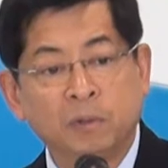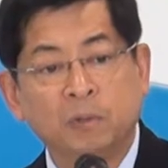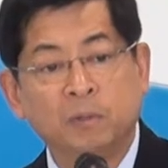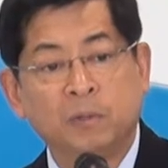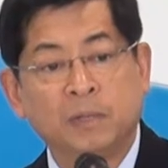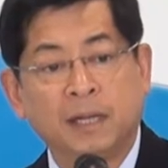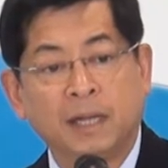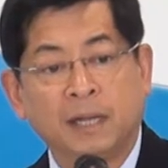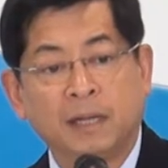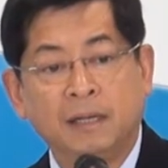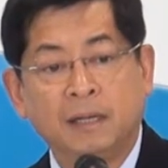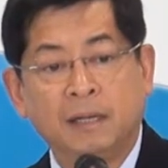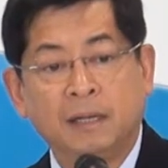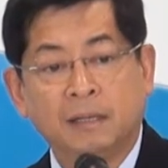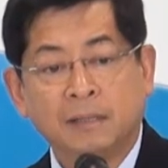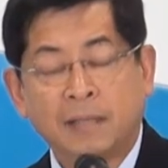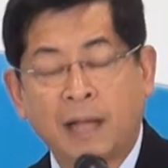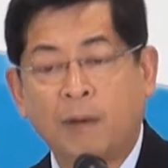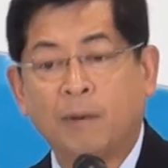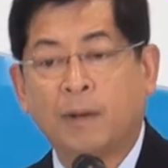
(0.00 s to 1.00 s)
ทุนเนี่ย
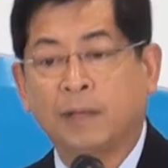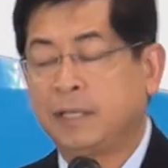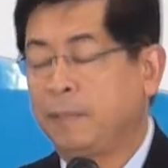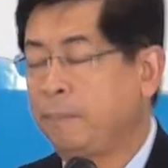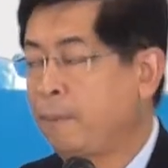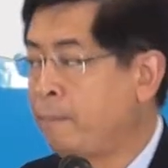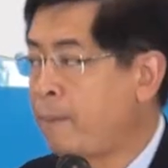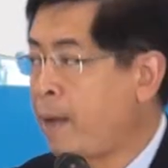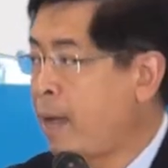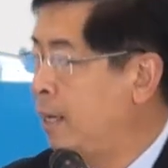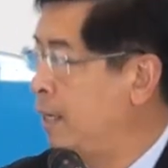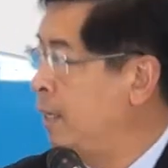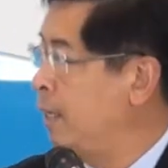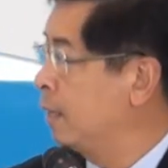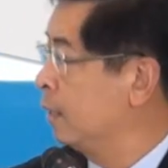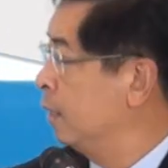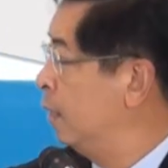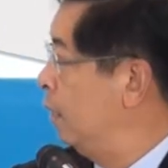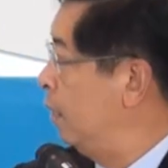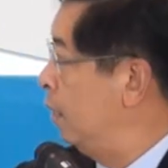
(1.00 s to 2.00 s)
เท่ากับที่พม่า
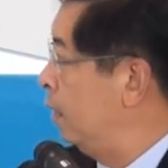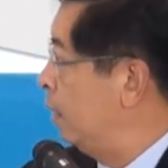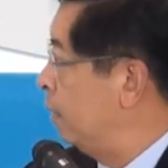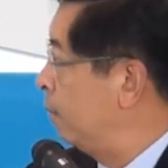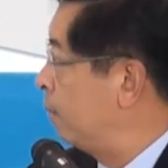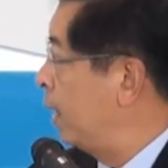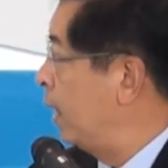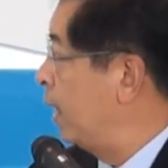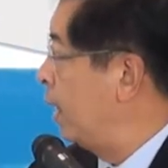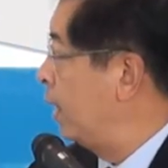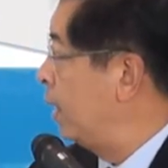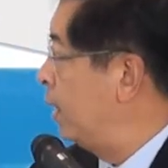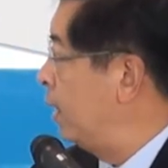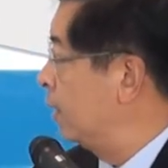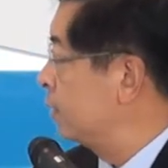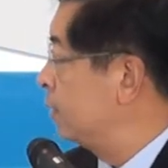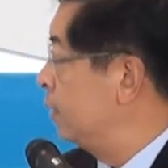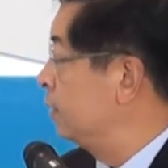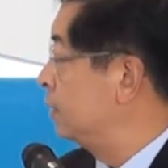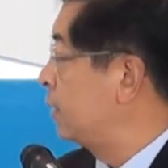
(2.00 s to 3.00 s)
เรียกหรือมาเล
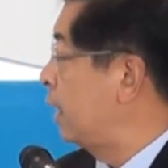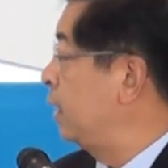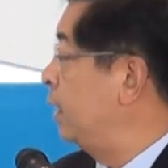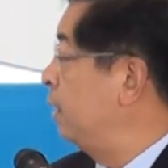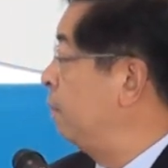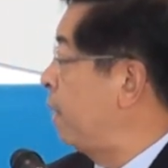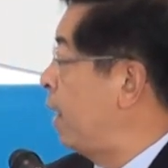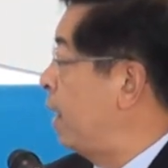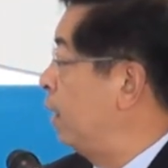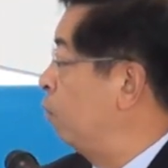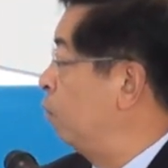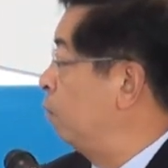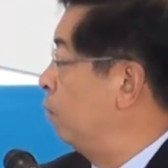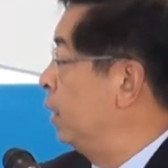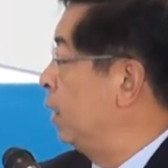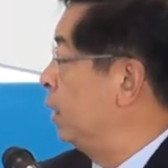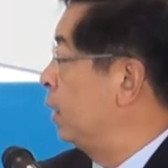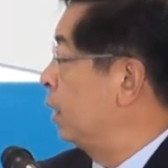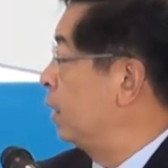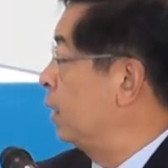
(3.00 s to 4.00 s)
เรียกซึ่งใช้ 25 หลุม
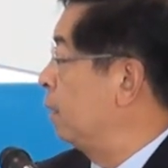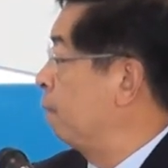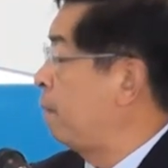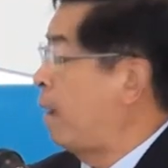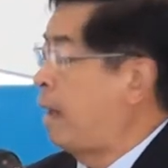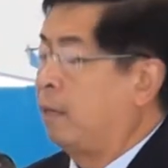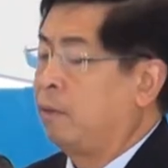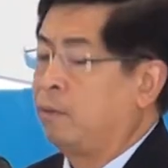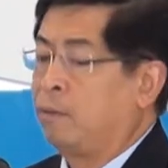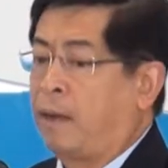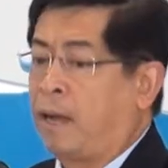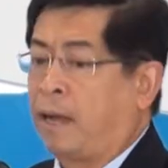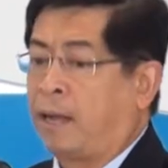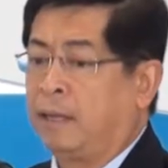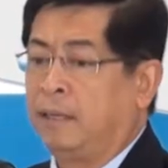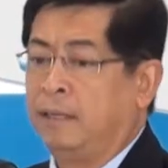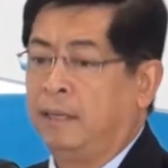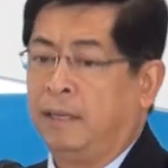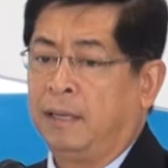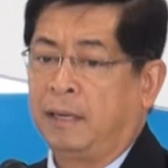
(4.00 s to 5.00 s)
ผลิตได้ตั้งพันกว่า
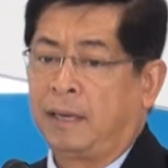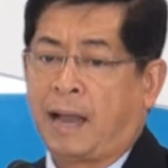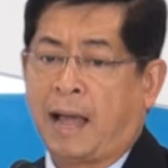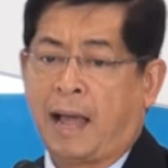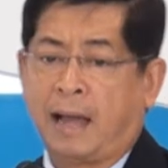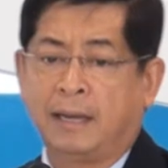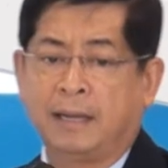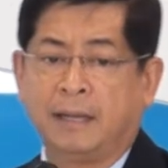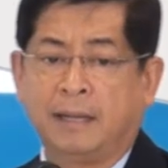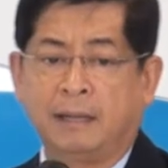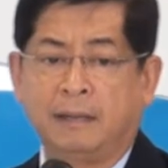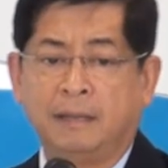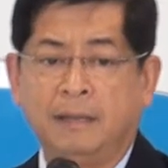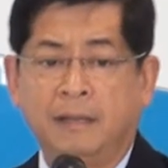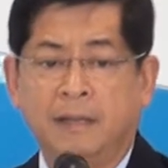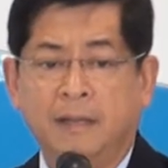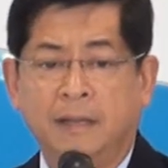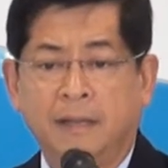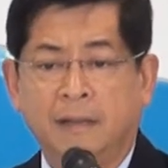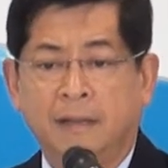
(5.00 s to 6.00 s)
ล้านเนี่ย
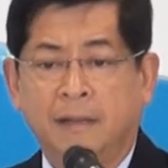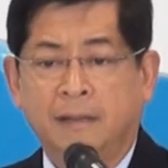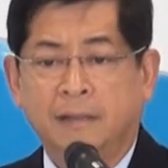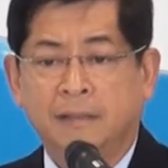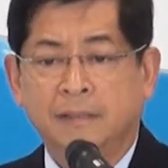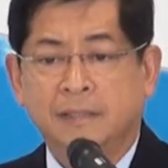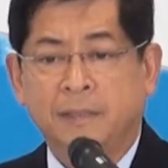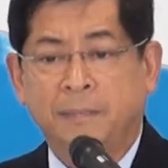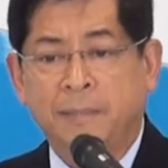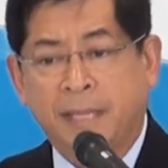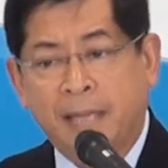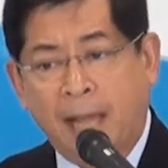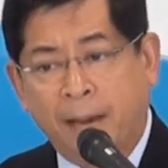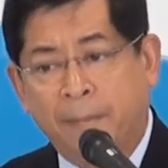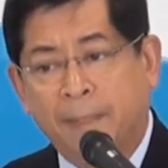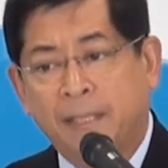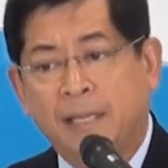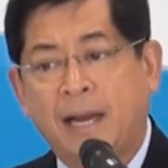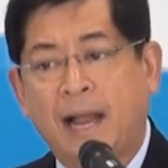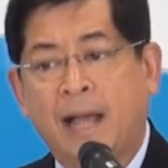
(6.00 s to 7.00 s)
จะมีกา
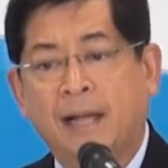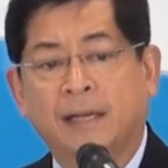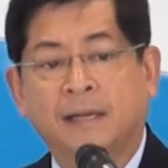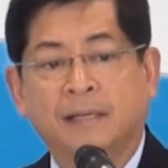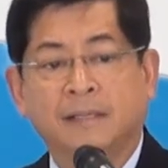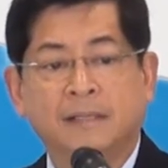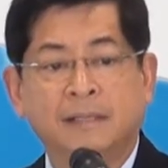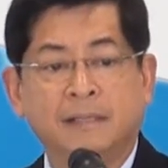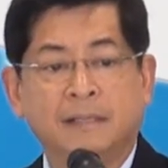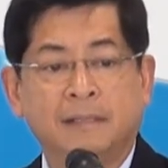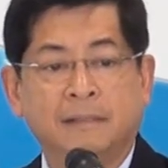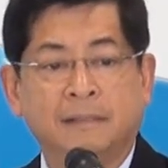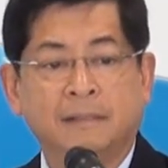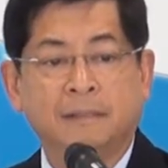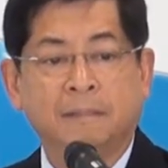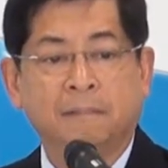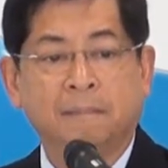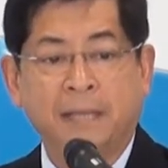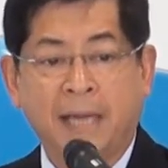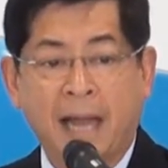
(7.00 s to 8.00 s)
รพัฒนาเกิดขึ้น
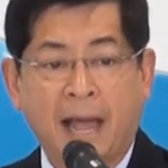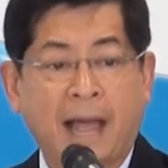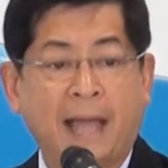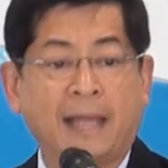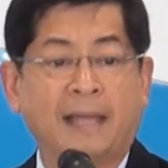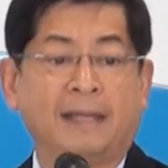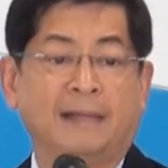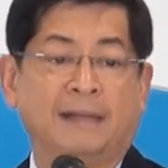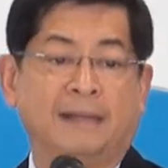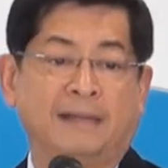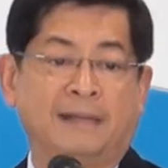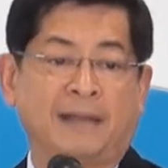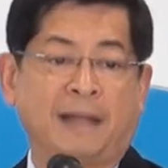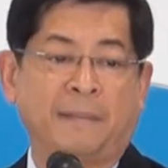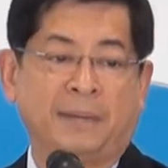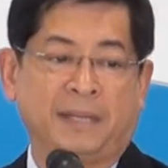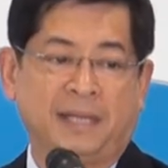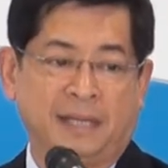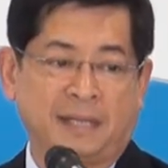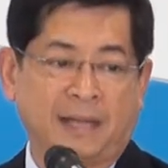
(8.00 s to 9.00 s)
ไม่ได้ใน
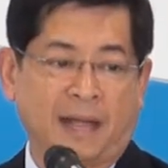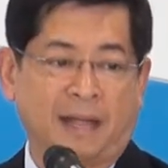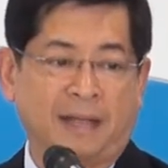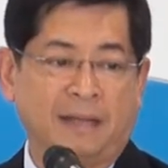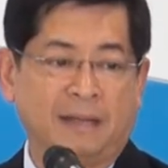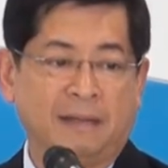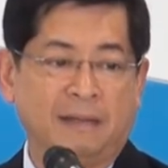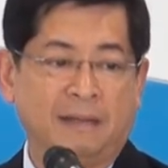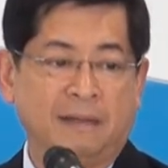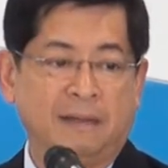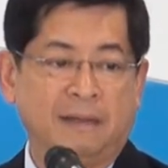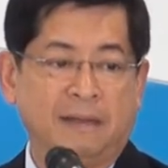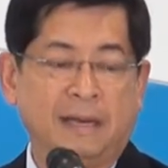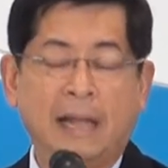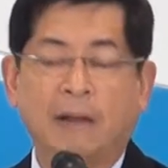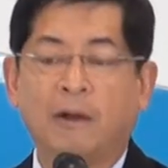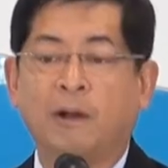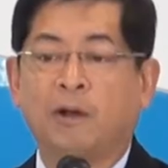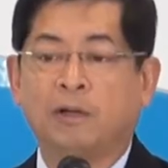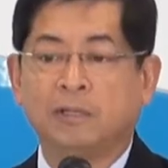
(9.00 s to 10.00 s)
ประเทศไทย
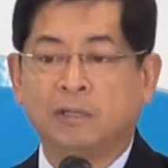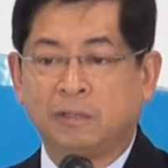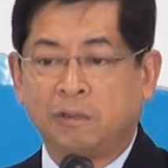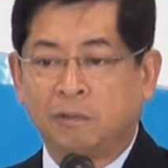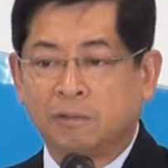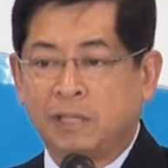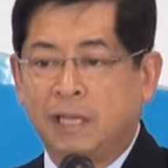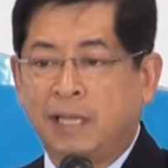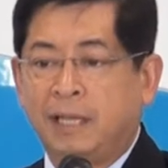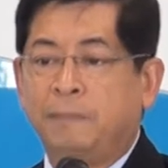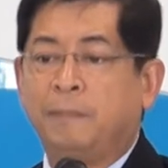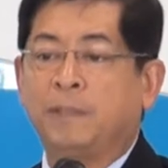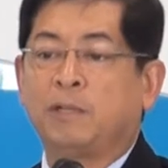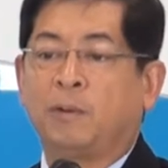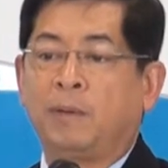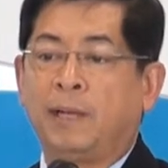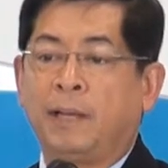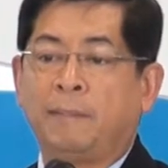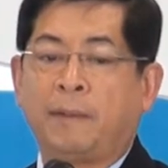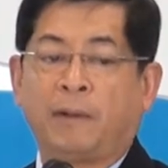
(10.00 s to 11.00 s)
แล้วเราก็จะต้องทิ้งปิ
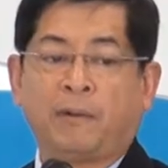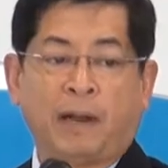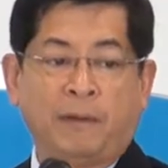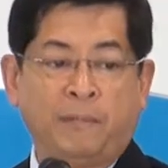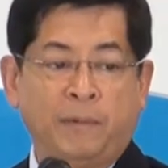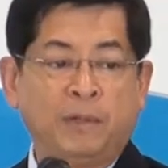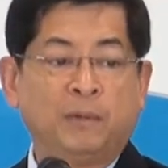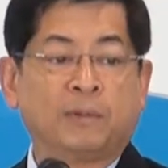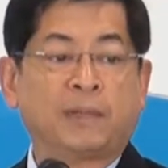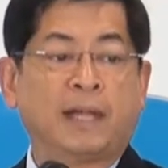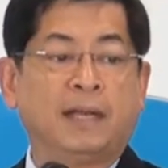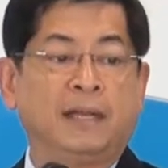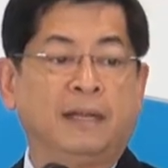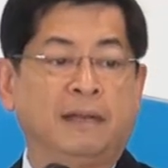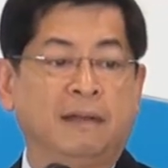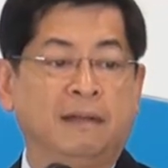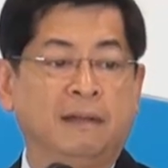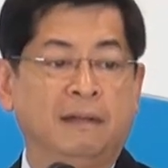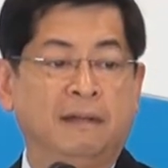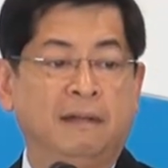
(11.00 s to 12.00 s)
โตรเลียมเหล่านั้นไว้อยู่ใต้
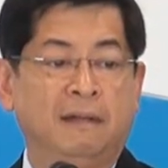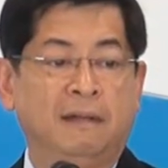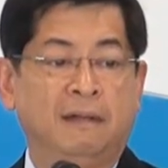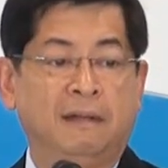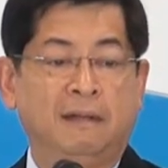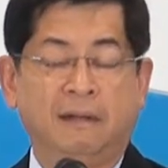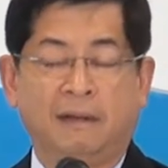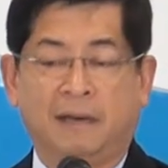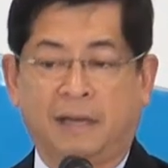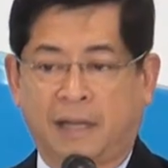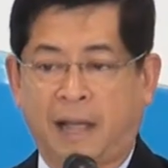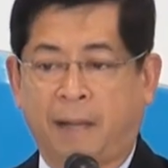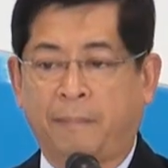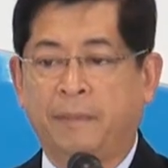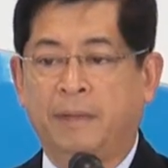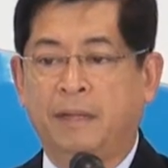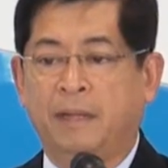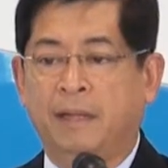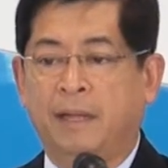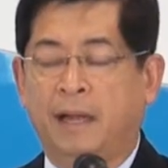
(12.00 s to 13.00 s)
ดินนะครับ
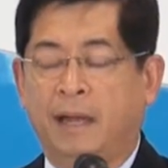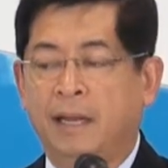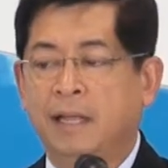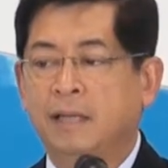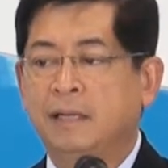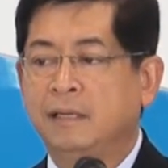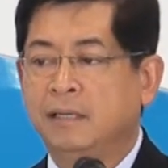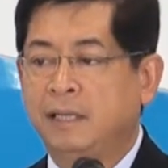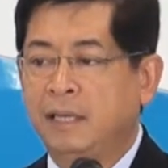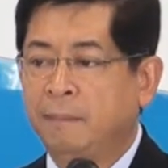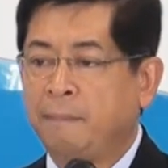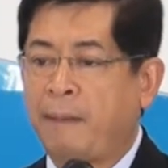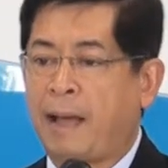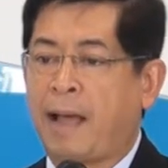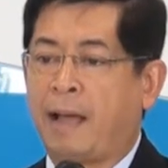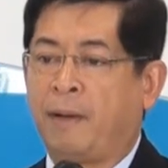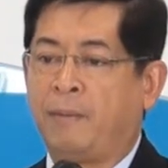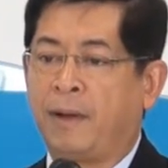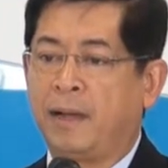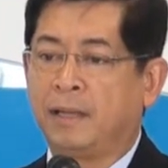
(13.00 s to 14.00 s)
อันนี้คือที่
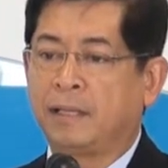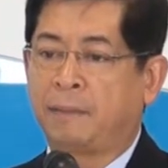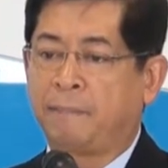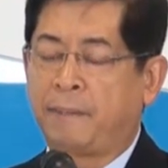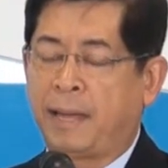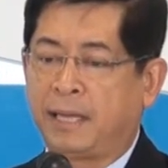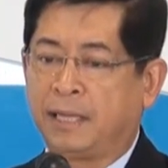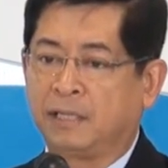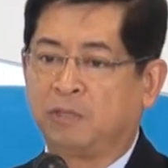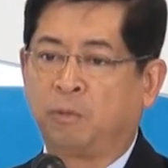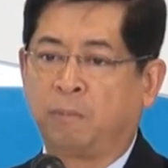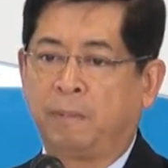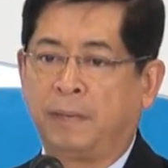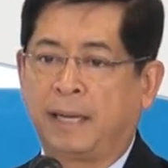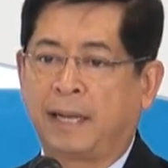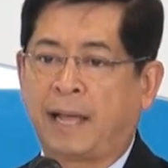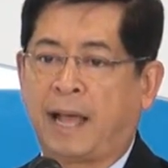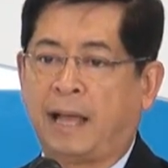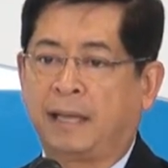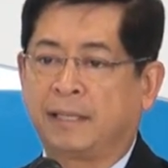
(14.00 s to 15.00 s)
มาว่าทำไมกระทรวงพ
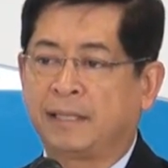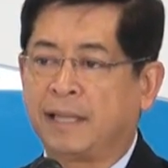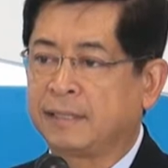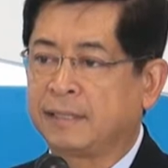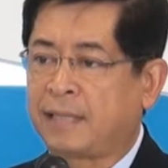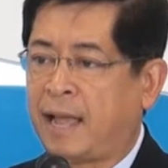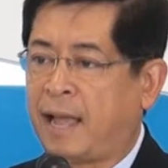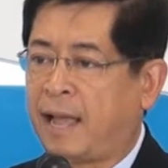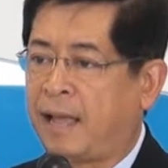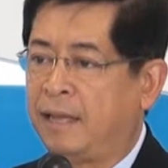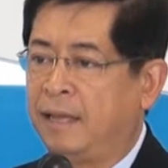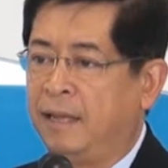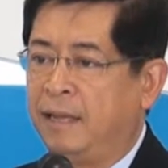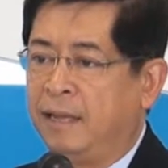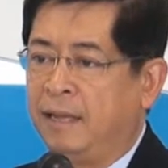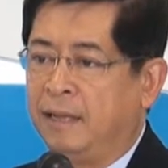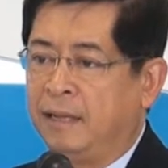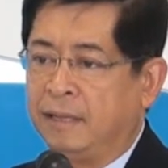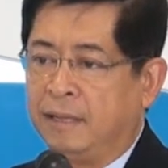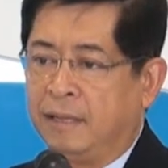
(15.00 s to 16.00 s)
ลังงานงแต่
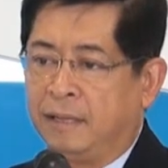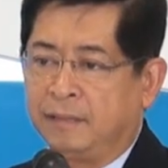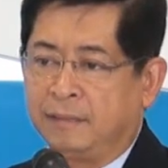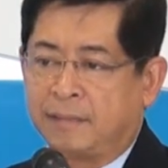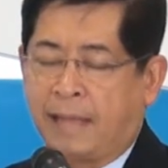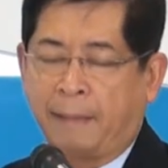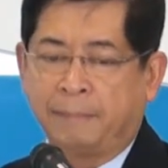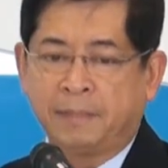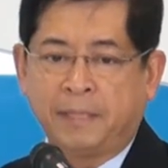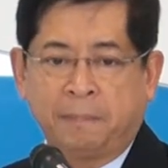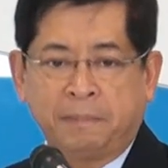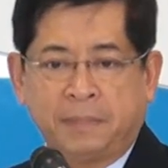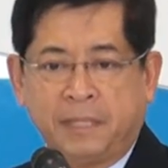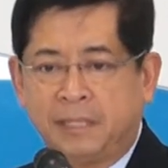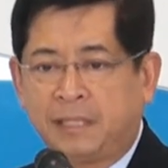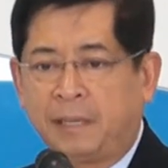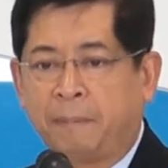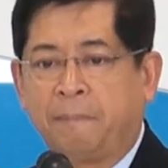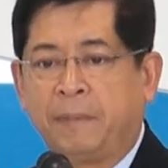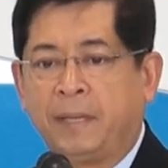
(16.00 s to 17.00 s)

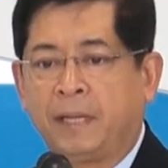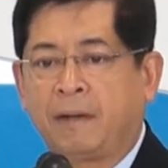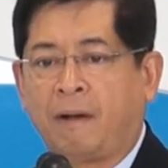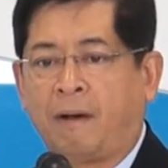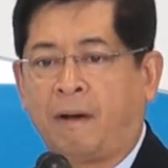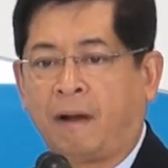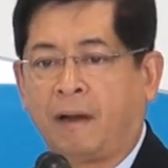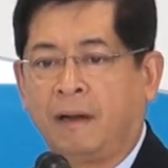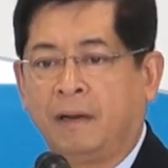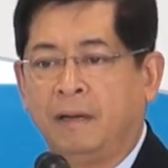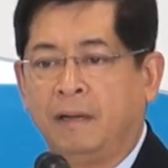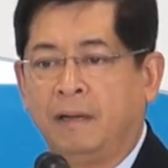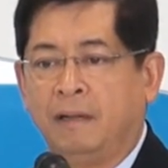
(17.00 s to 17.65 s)
30-40 ปีก่อน